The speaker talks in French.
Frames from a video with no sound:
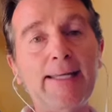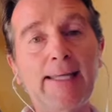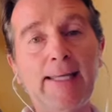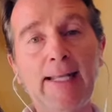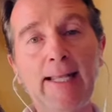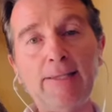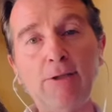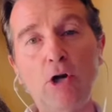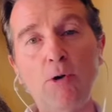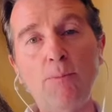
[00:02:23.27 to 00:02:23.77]

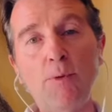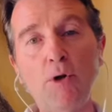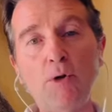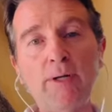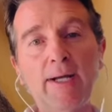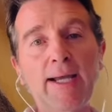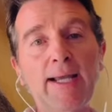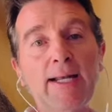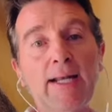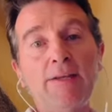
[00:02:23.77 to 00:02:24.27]
Il est en
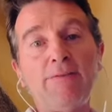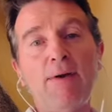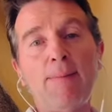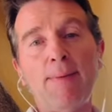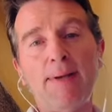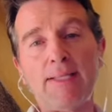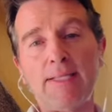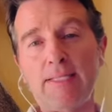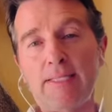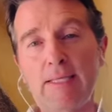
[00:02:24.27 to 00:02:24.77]
progrès, là il va
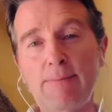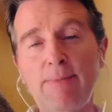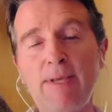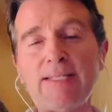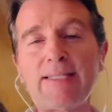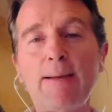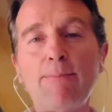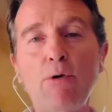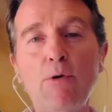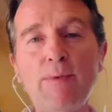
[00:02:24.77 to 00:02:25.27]
participer
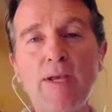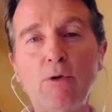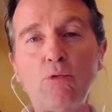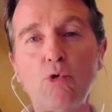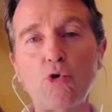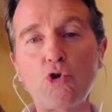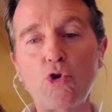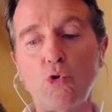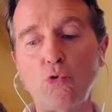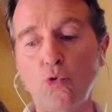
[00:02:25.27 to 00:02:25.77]
à sa première
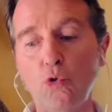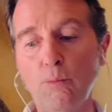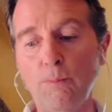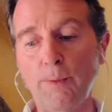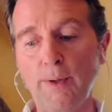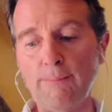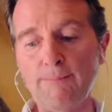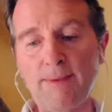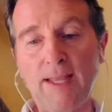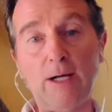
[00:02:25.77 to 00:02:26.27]
course de groupe,